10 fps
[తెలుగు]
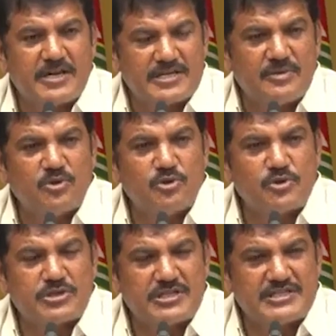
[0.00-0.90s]
ప్రజల ముందు
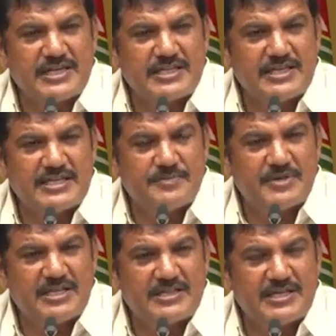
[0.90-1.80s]
ఉంచడం జరిగిందని
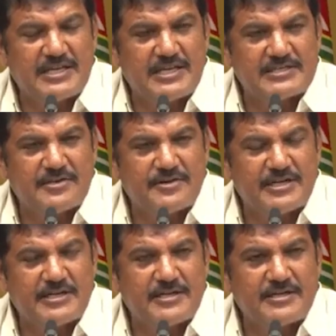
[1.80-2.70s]
చెప్పి నేను తెలియజేస్తా
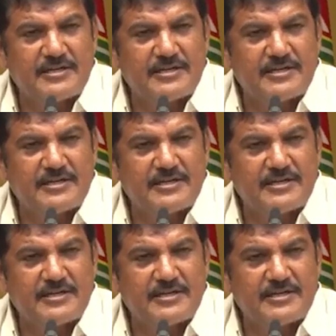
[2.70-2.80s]
ఉన్నా